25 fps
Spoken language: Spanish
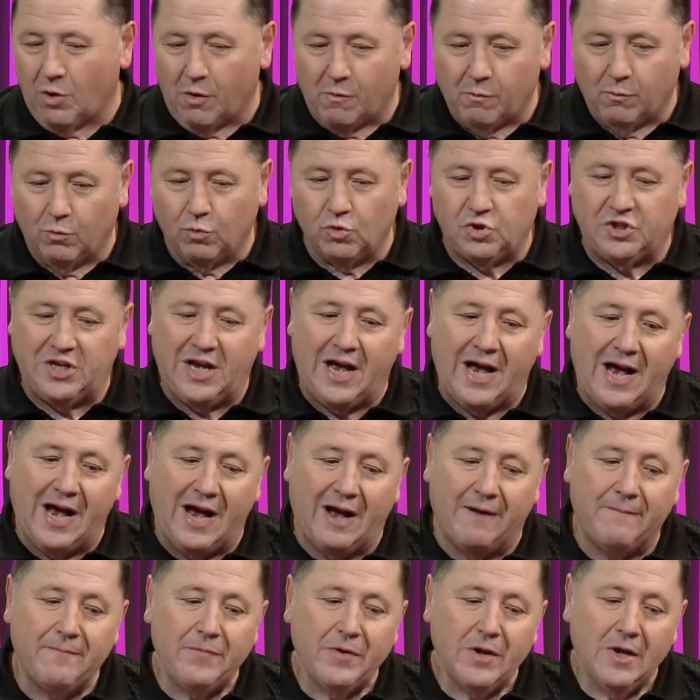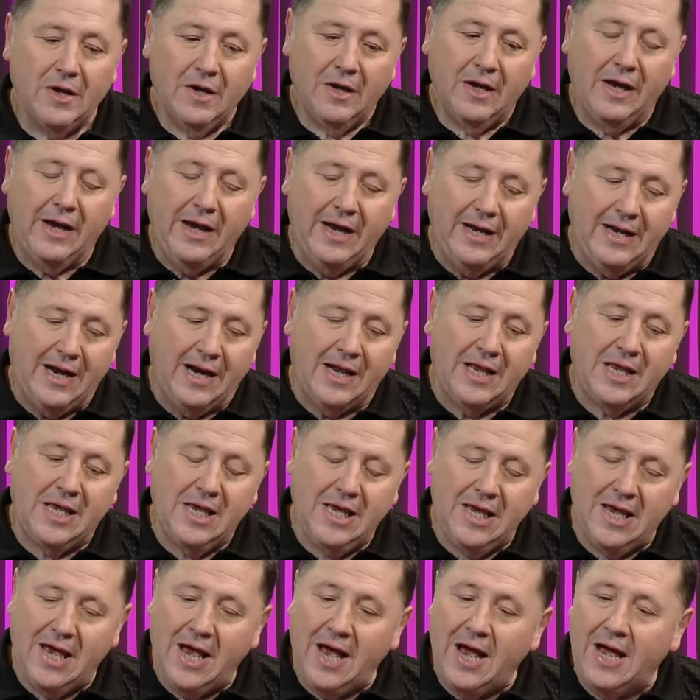mucha
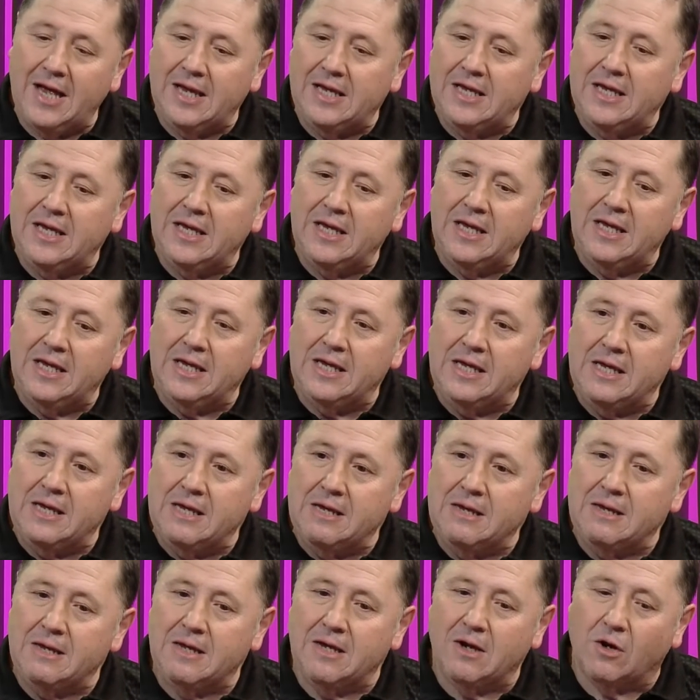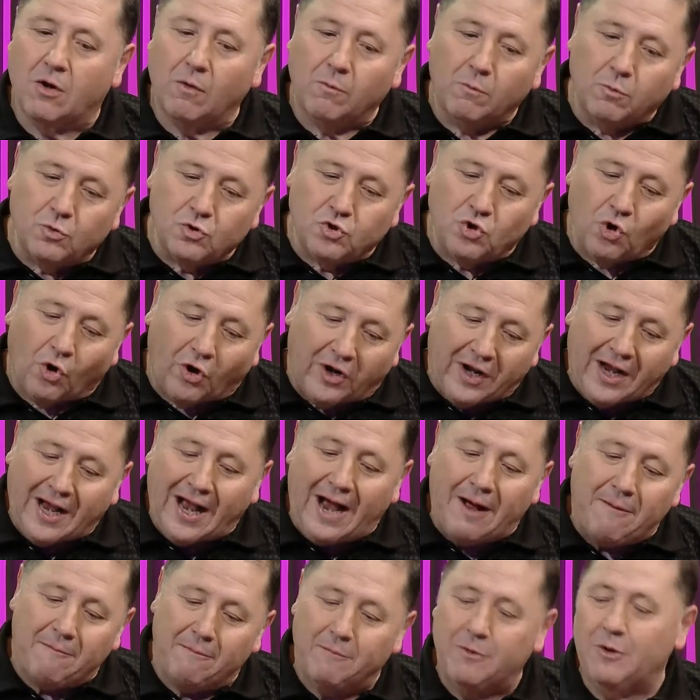energía y, con mucho
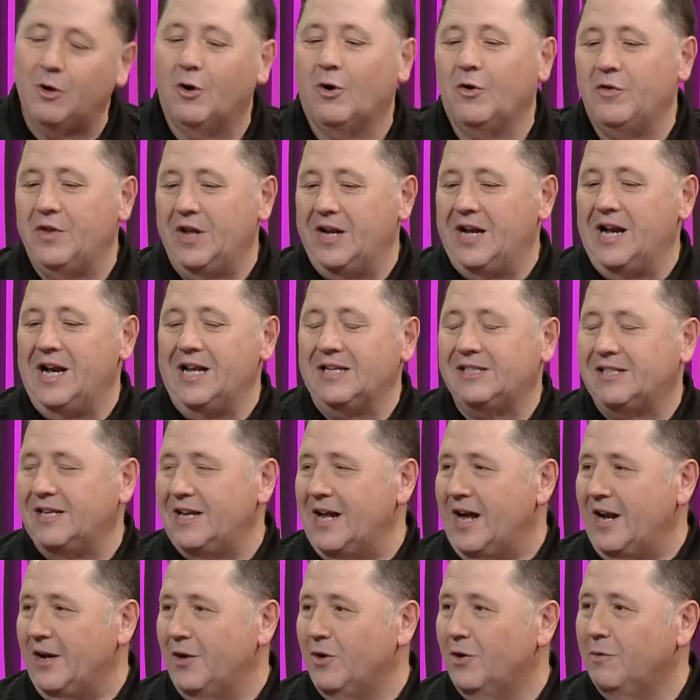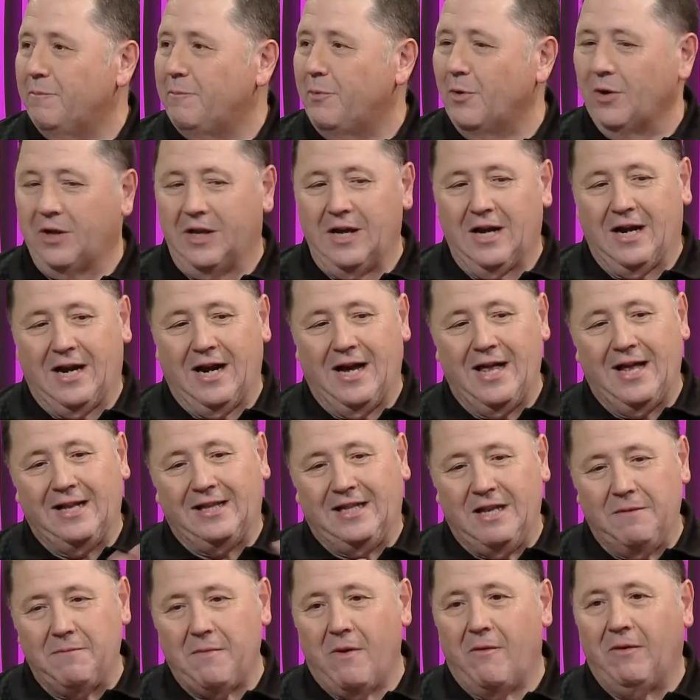recambio en el escenario, porque cada
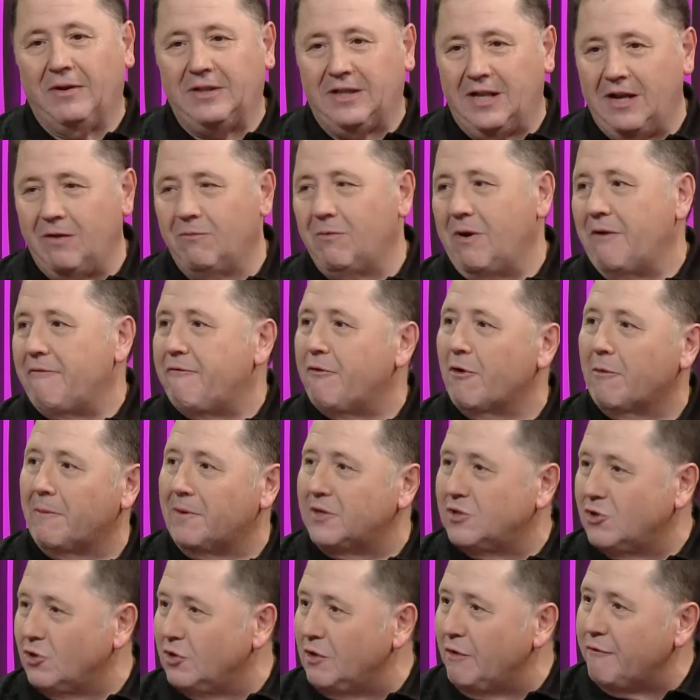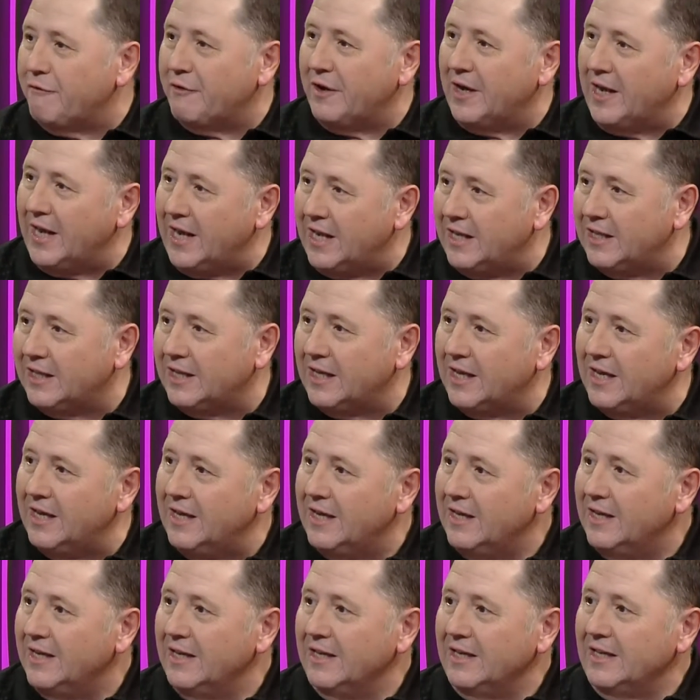tema va a tener una formación diferente
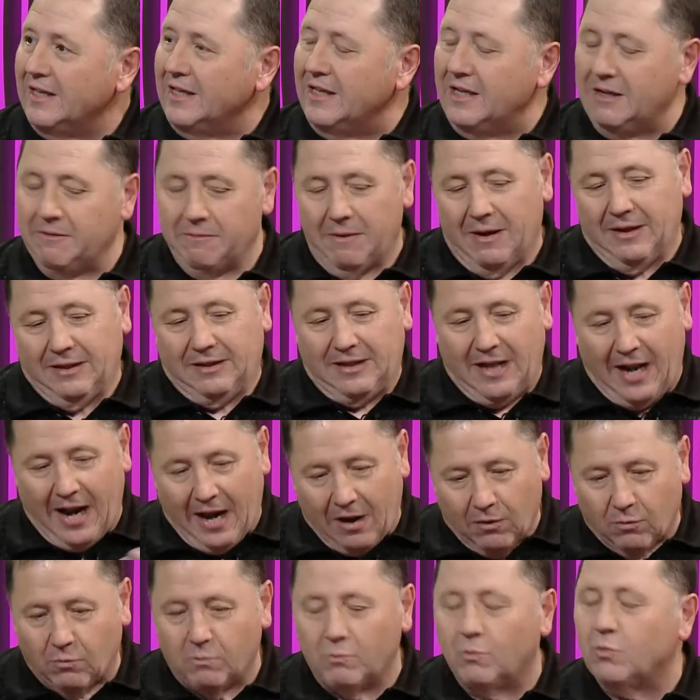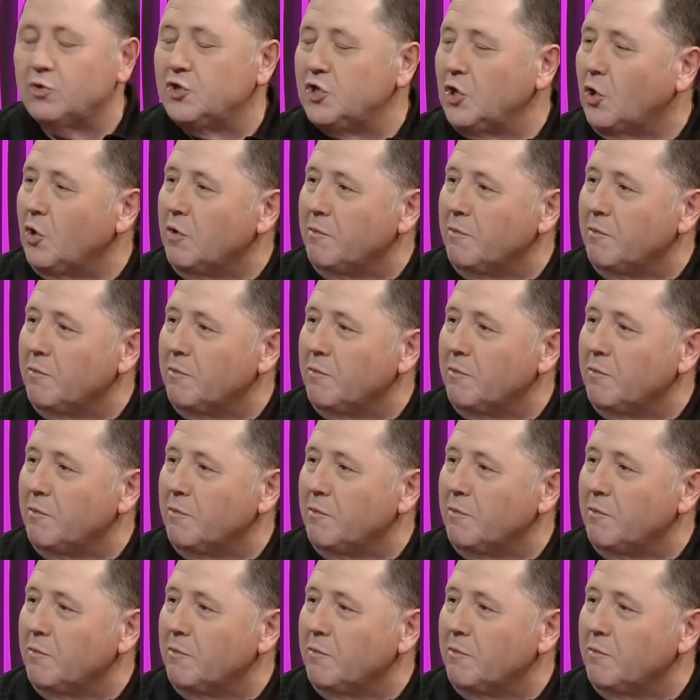y va a estar algún músico